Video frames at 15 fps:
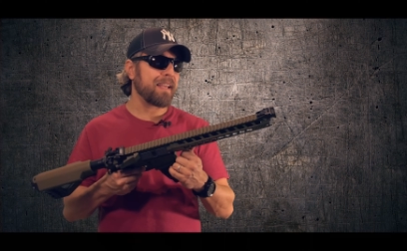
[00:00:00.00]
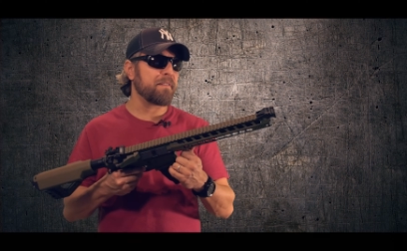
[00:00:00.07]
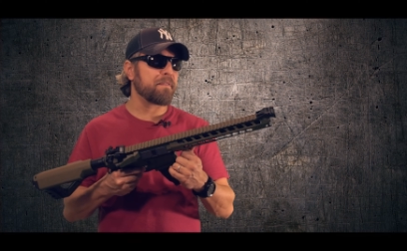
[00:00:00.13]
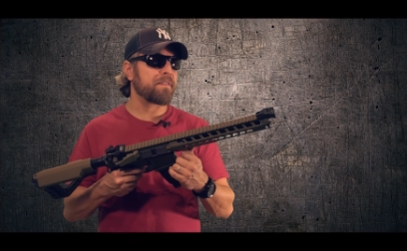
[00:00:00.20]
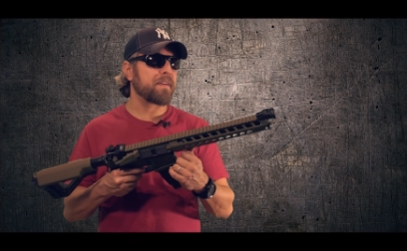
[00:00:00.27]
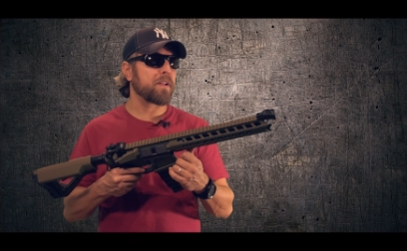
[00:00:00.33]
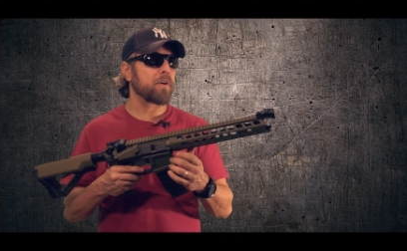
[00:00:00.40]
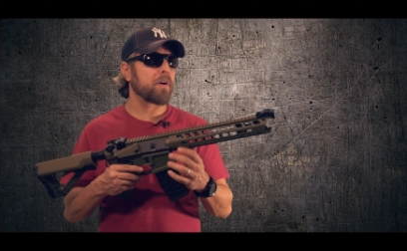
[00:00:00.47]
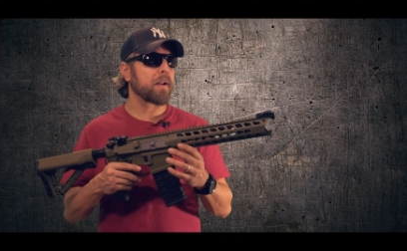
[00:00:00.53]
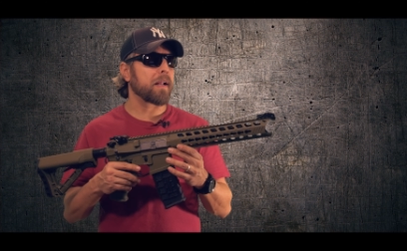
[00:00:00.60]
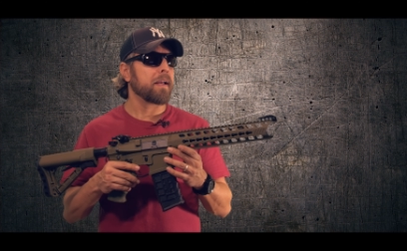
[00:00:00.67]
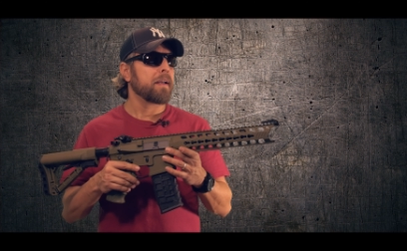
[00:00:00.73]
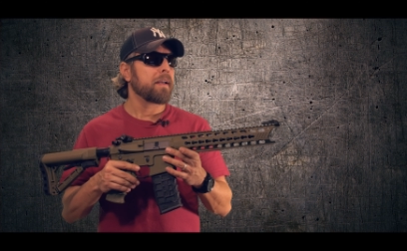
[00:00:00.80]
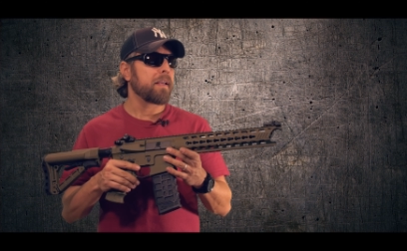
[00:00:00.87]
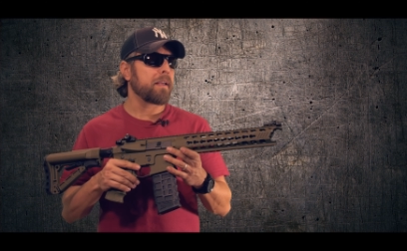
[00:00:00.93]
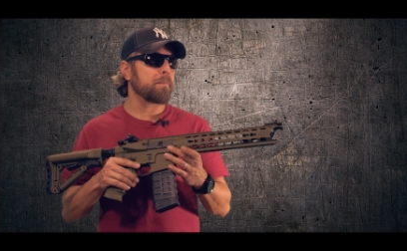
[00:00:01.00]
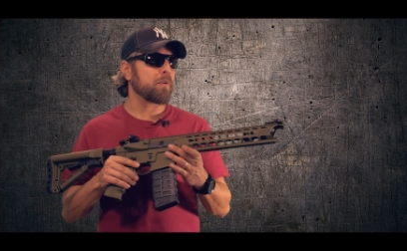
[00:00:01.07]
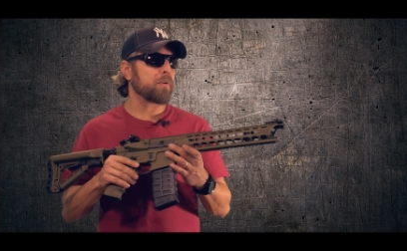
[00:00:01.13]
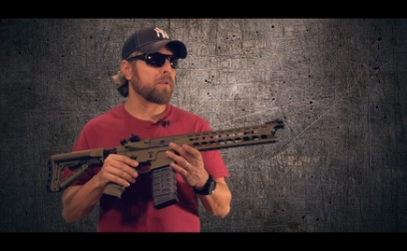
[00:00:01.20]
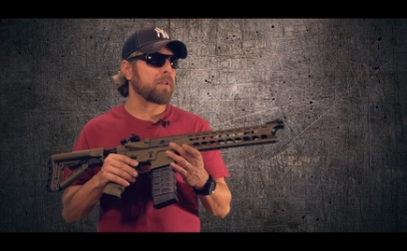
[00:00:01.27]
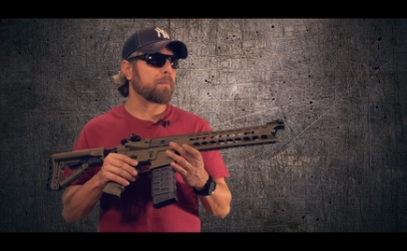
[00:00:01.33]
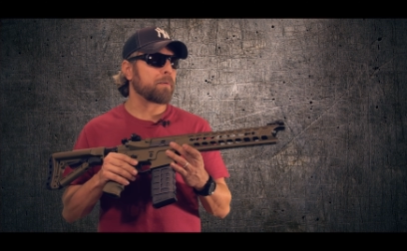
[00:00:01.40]
inferiore in
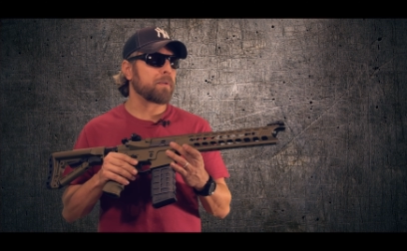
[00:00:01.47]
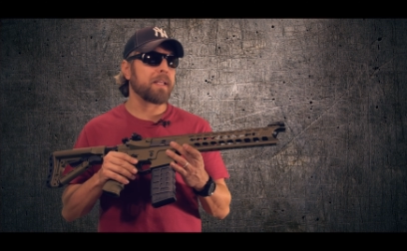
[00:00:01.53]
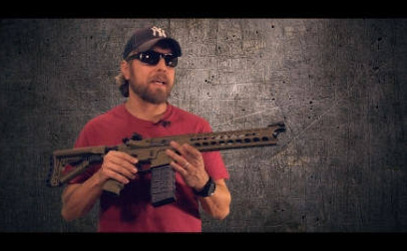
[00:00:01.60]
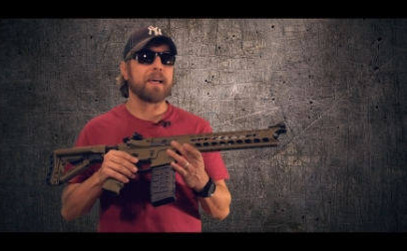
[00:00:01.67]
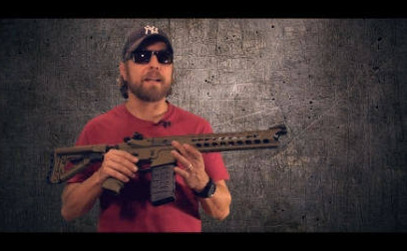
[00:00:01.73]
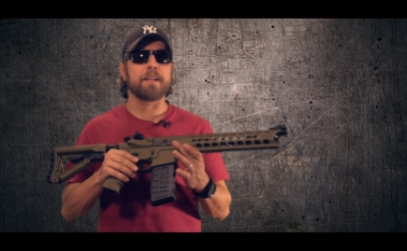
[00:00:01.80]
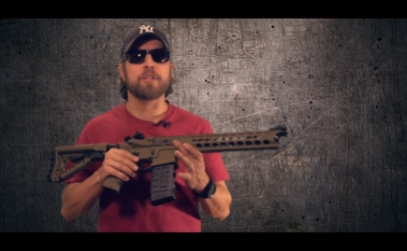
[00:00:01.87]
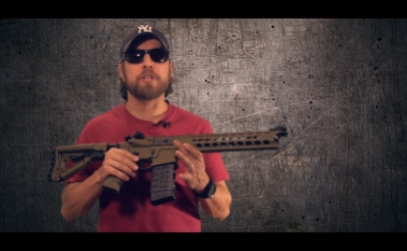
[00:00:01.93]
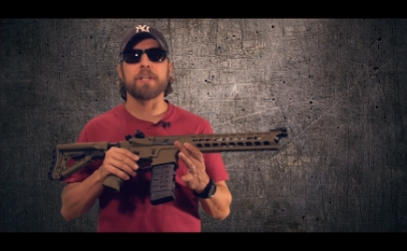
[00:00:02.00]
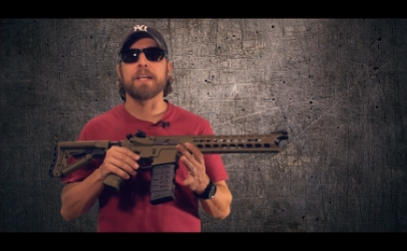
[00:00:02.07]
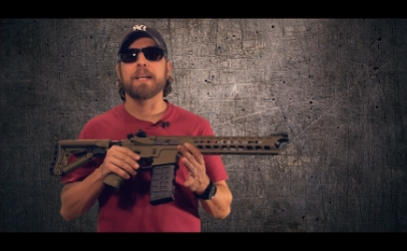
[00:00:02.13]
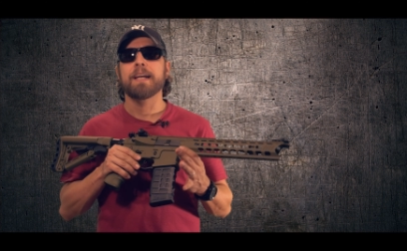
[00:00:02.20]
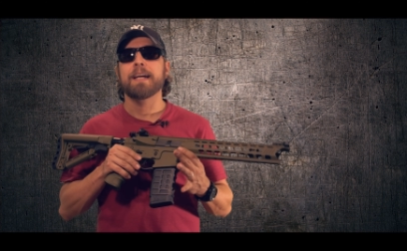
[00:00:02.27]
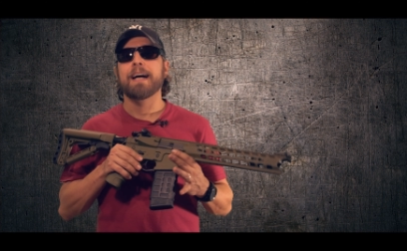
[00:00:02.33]
modo da poterci